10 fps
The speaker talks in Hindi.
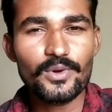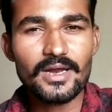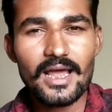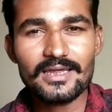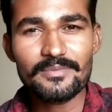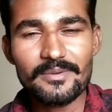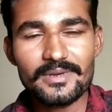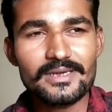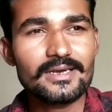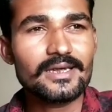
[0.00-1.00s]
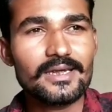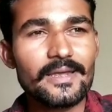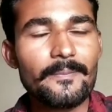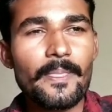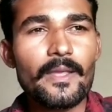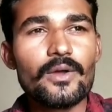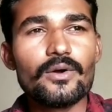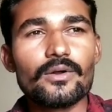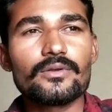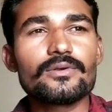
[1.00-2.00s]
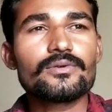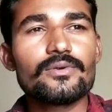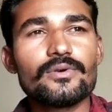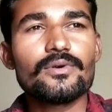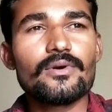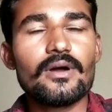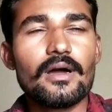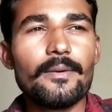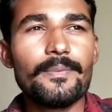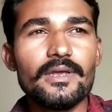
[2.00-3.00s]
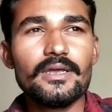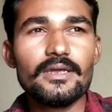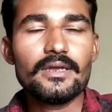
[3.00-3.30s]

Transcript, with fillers: पूरी रात हमने भजन किए तो दोस्तों अभी